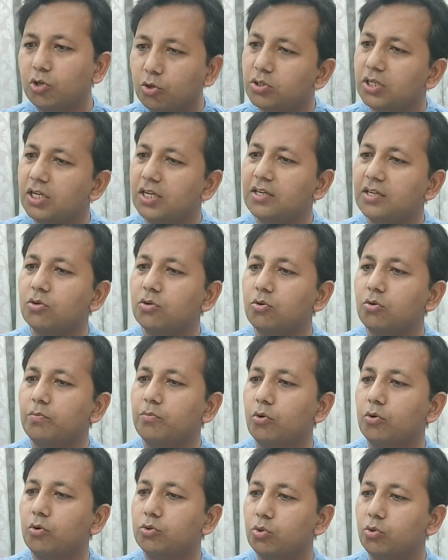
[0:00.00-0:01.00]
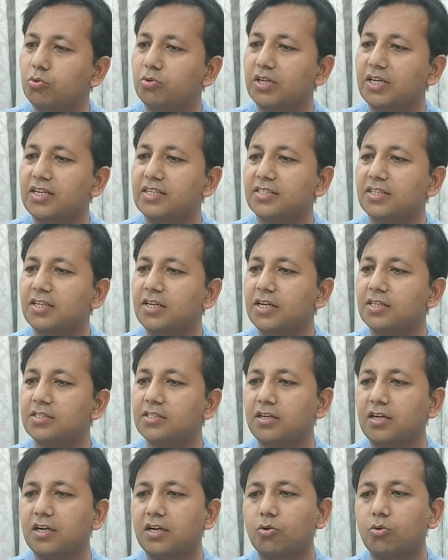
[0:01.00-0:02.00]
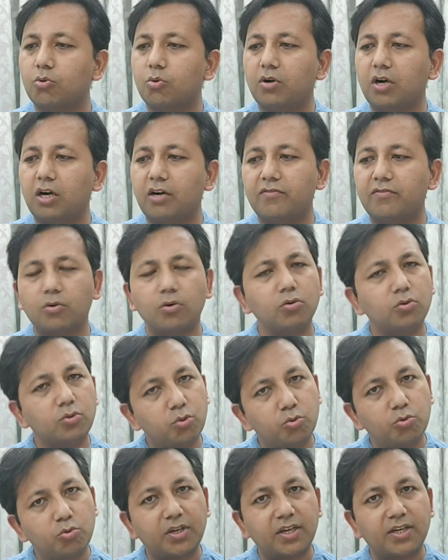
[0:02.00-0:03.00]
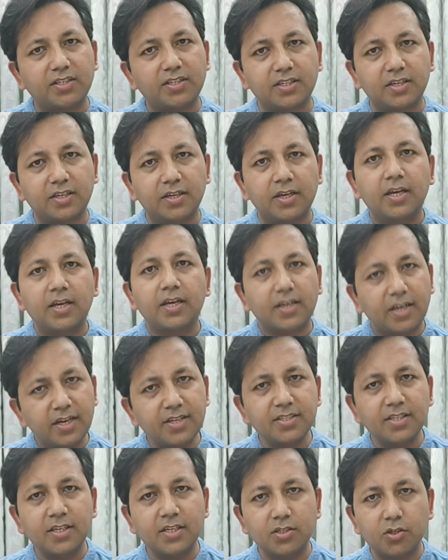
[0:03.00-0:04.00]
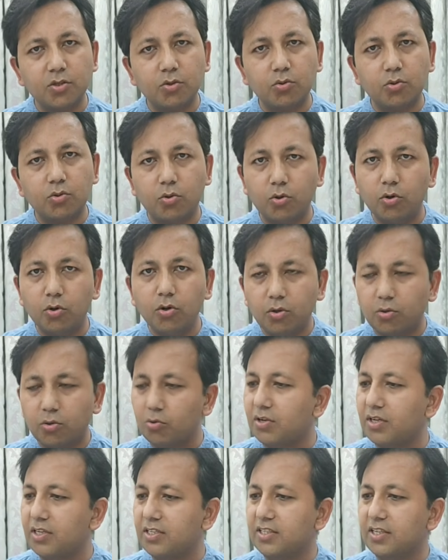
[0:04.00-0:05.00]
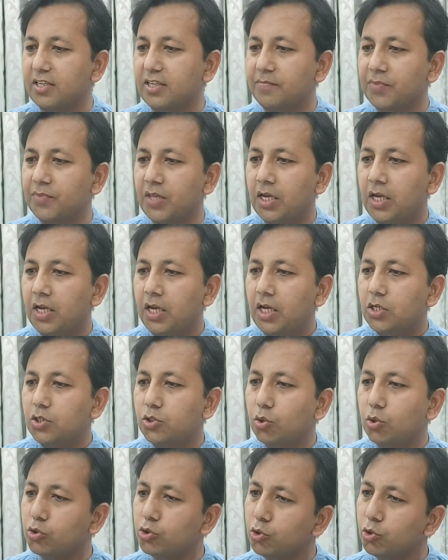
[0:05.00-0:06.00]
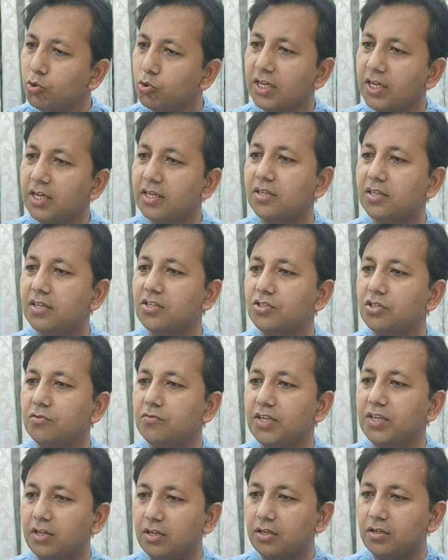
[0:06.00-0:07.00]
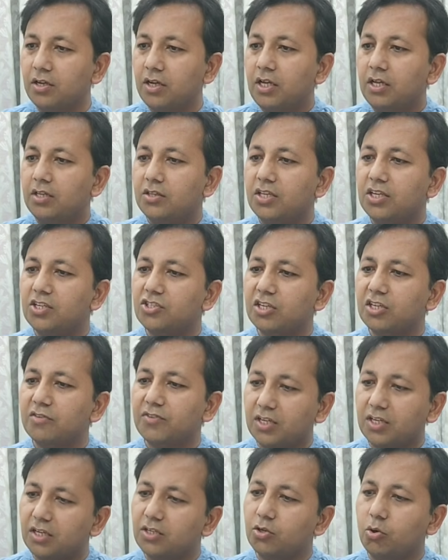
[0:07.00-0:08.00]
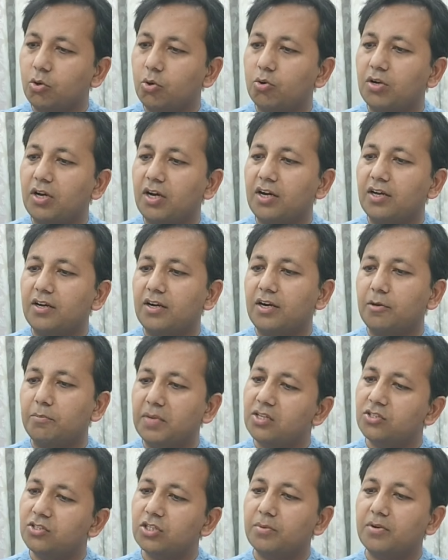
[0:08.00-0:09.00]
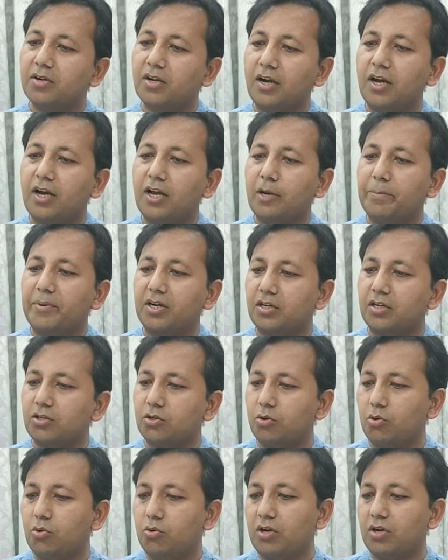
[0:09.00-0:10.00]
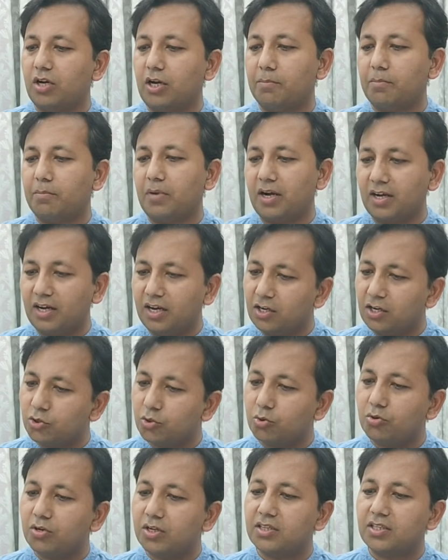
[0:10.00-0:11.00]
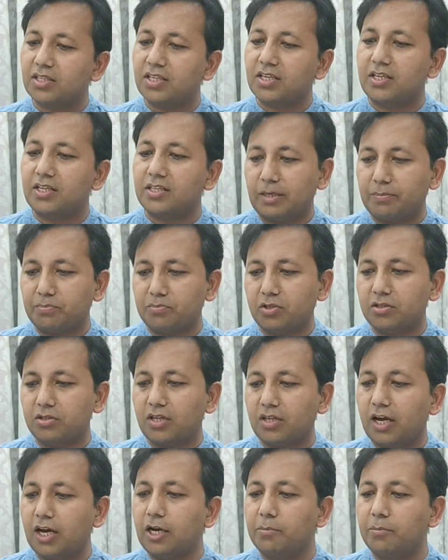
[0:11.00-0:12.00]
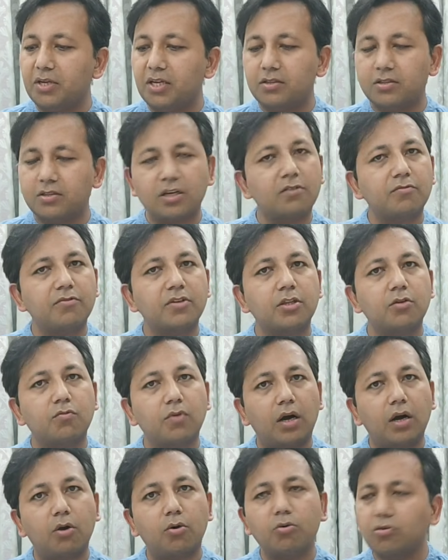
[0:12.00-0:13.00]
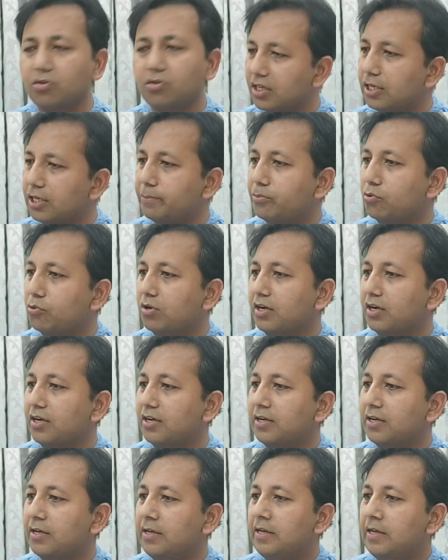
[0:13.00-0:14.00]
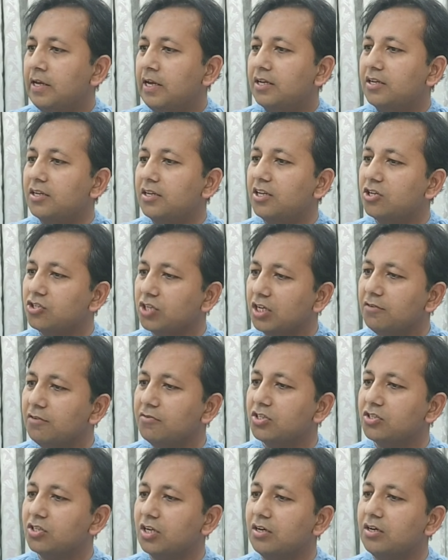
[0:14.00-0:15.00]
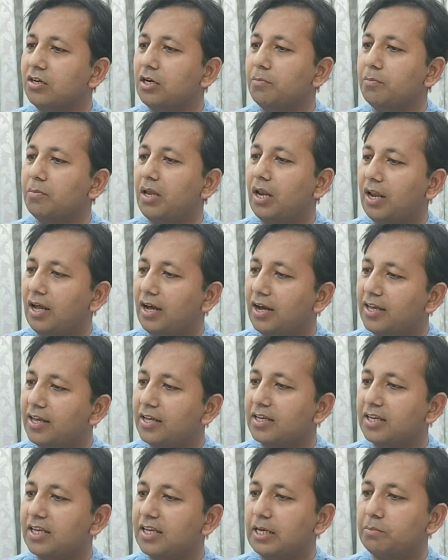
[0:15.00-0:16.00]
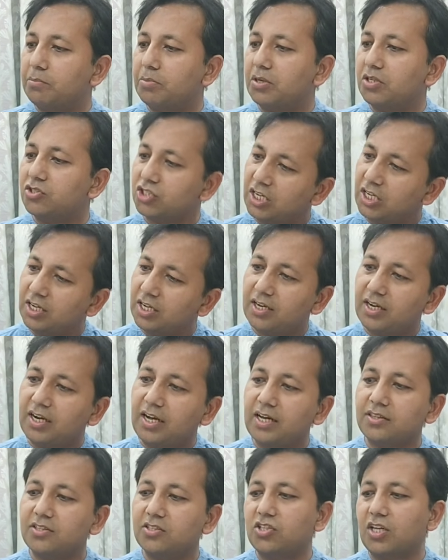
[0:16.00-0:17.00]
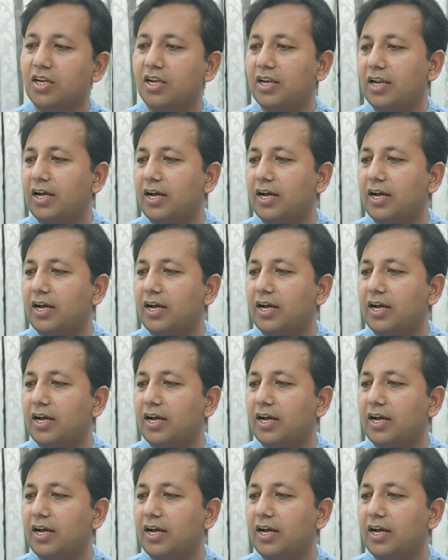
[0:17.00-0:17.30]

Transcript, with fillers: दुर्योधन को बोधू कैसे इस रण को अवरोधू कैसे कैसे इस युद्ध को रोका जाए सोचो क्या दृष्ट विकट दृश्य विकट होगा रण में जब काल प्रकट होगा बाहर शोणित की तप्त धार भीतर विधवाओं की पुकार निर्शन विषण बिल्लाएंगे बच्चे अनाथ